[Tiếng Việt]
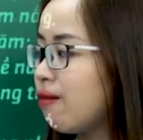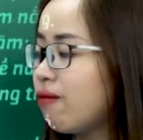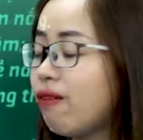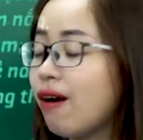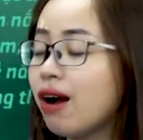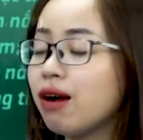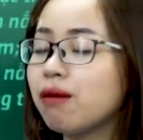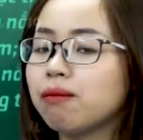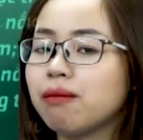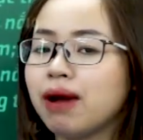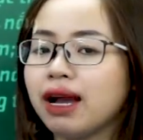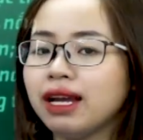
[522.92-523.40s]

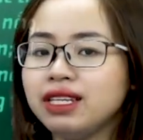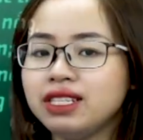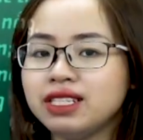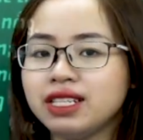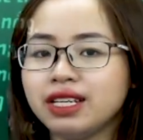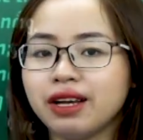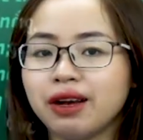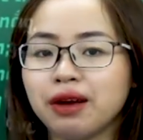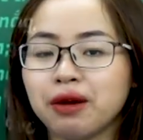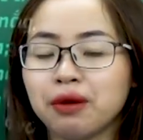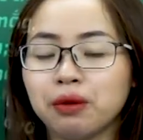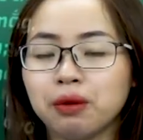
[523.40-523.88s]
phăng mái
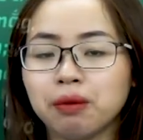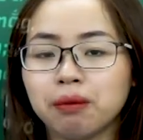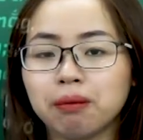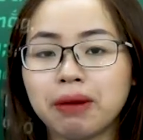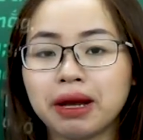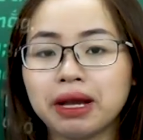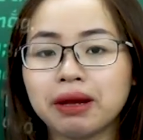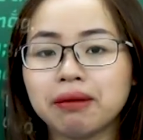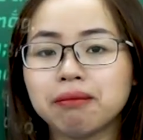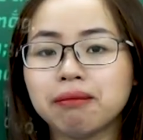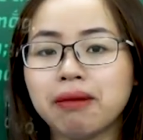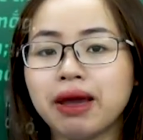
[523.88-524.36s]
chèo
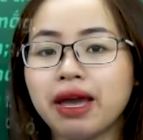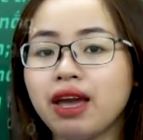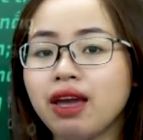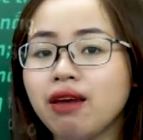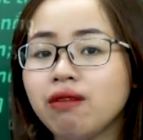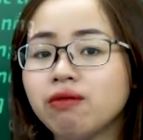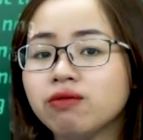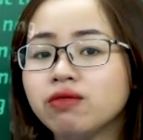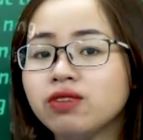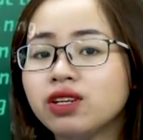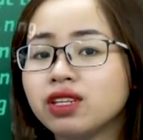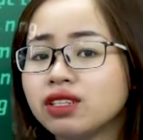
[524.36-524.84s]
mạnh
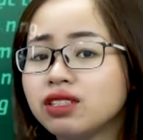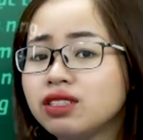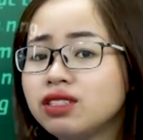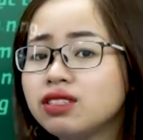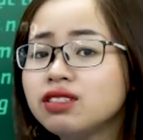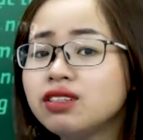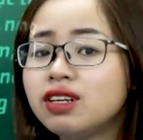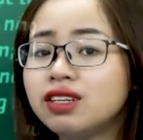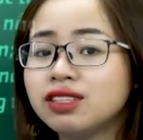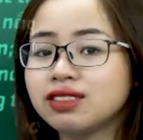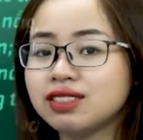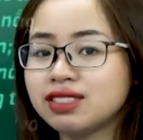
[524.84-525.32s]
mẽ vượt
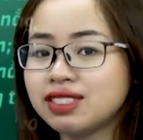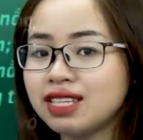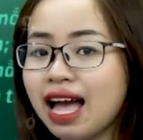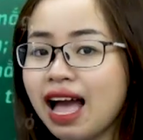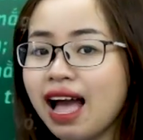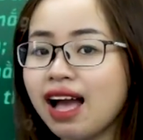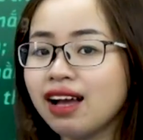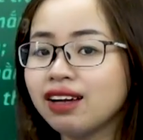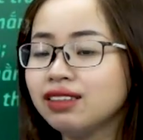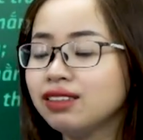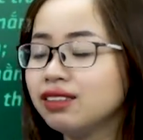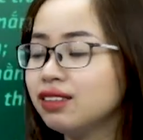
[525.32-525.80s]
trường
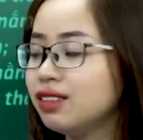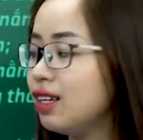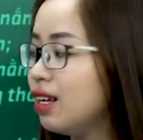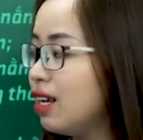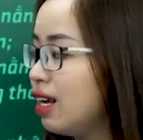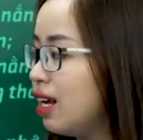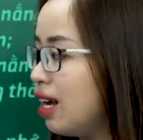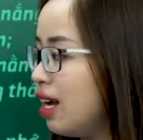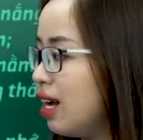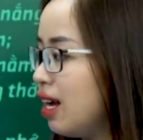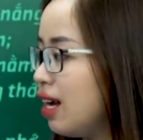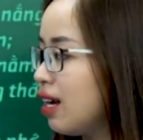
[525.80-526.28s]
giang.
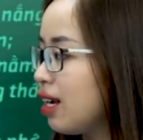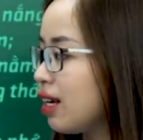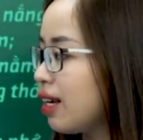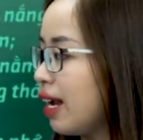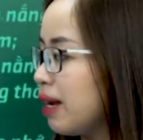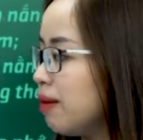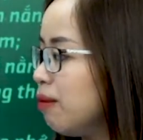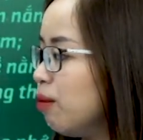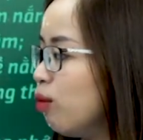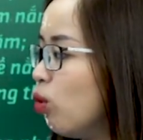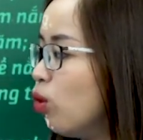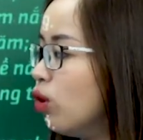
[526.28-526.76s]

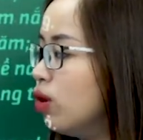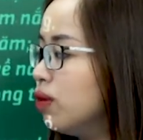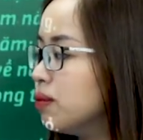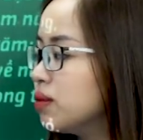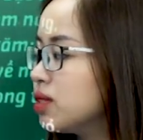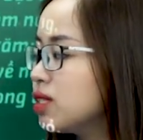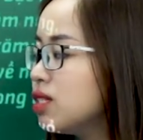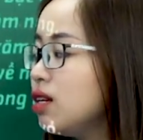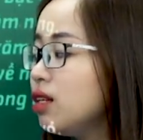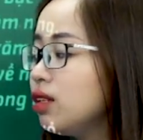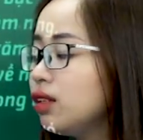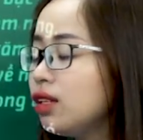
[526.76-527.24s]
Cánh buồm
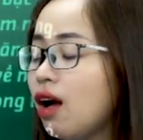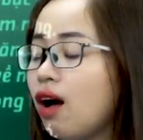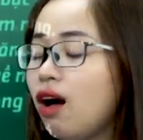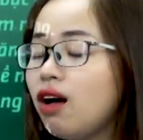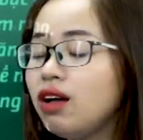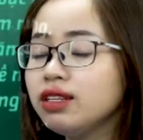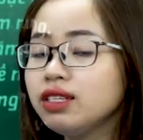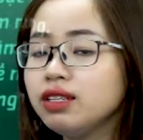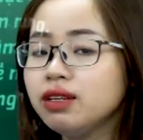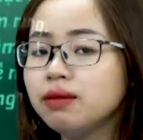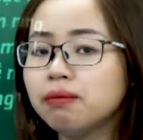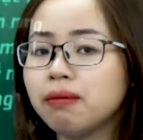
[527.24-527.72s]
dương to
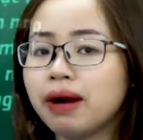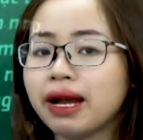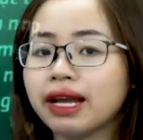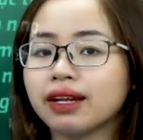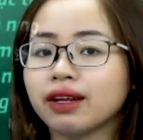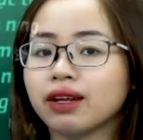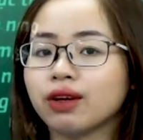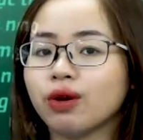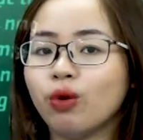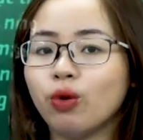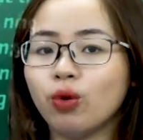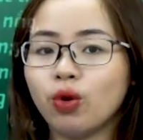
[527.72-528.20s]
như
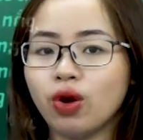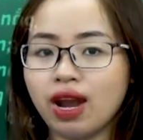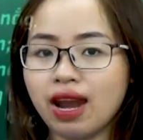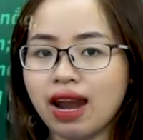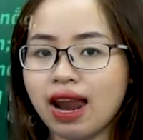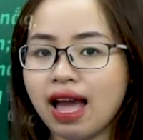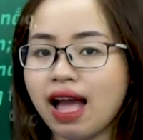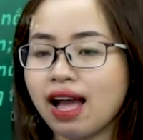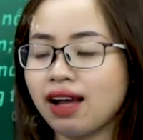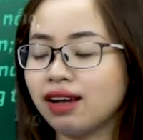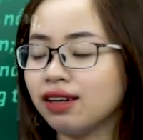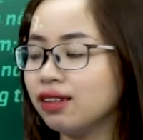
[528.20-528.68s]
mảnh hồn
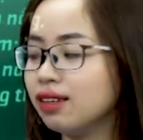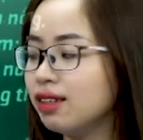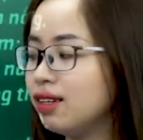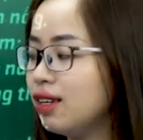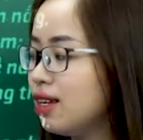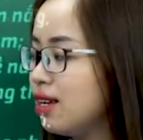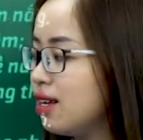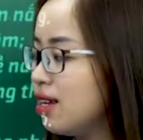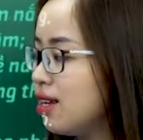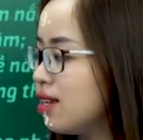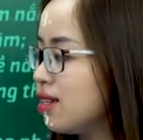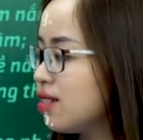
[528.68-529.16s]
làng,
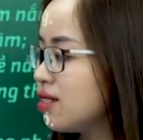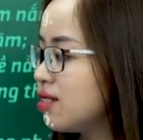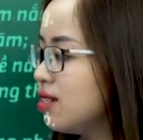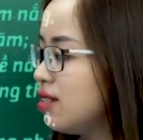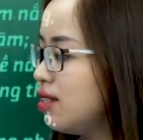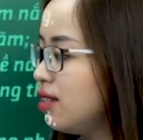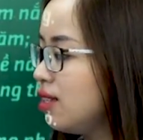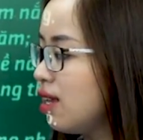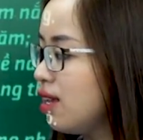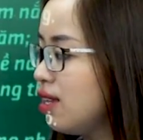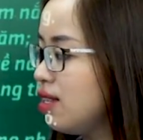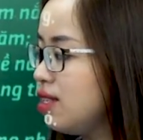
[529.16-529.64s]

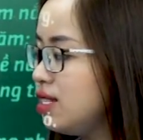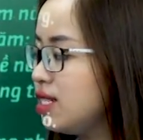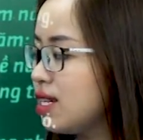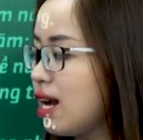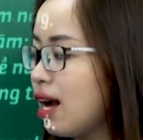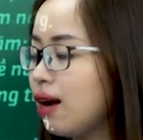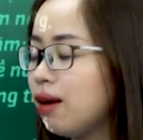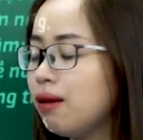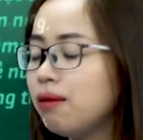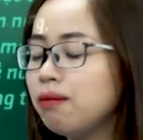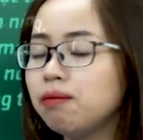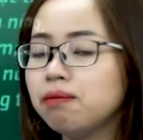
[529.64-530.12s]
dướn thân
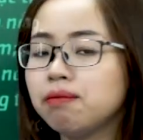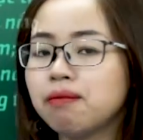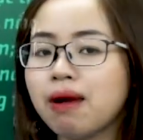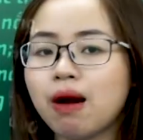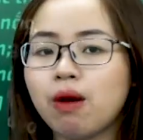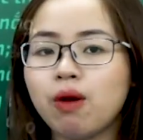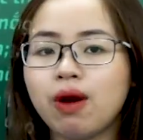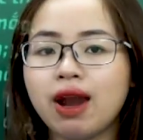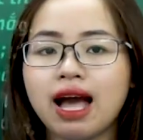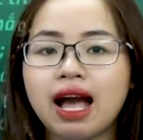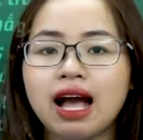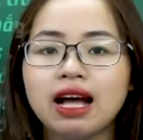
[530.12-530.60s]
trắng
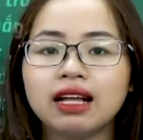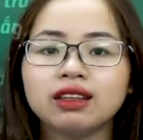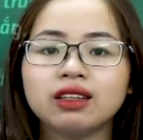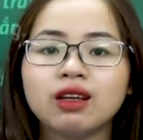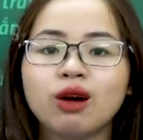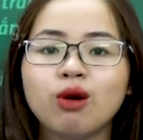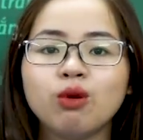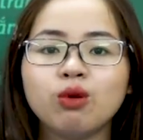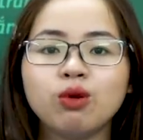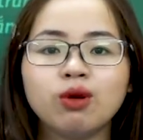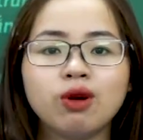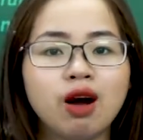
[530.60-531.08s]
bao la
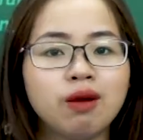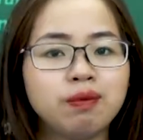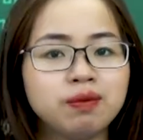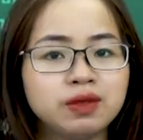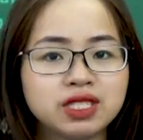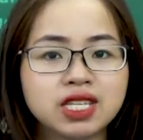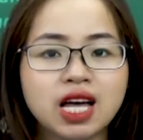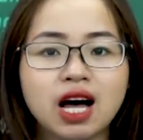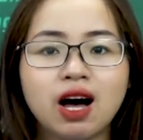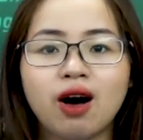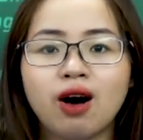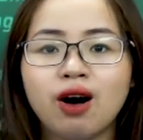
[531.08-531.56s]
thâu góp
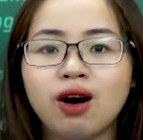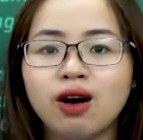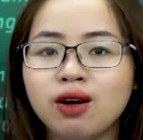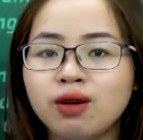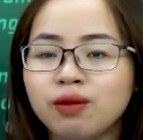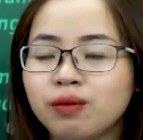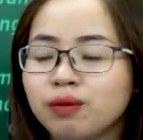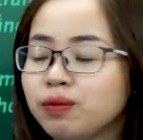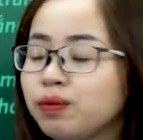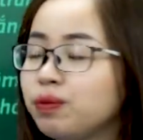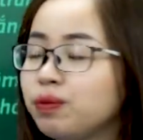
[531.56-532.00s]
gió.